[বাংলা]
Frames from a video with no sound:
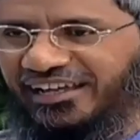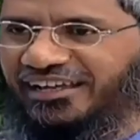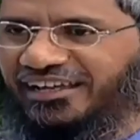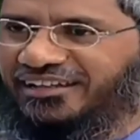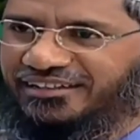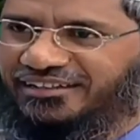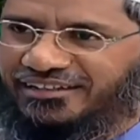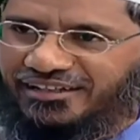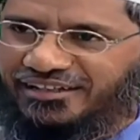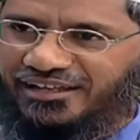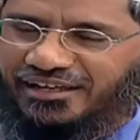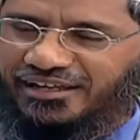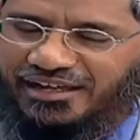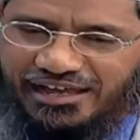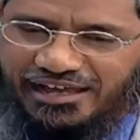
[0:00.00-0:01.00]
যখন স্কুলে
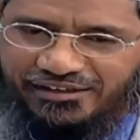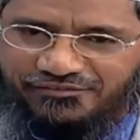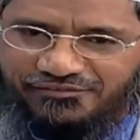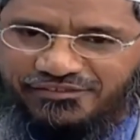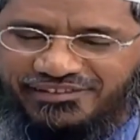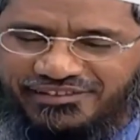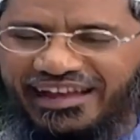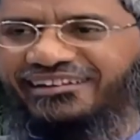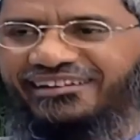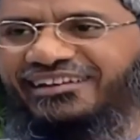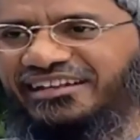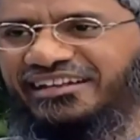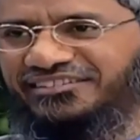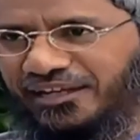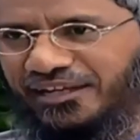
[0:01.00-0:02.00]
পড়তাম
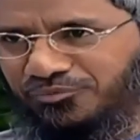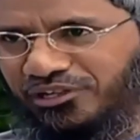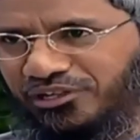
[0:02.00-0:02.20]
হাদিসটা তখন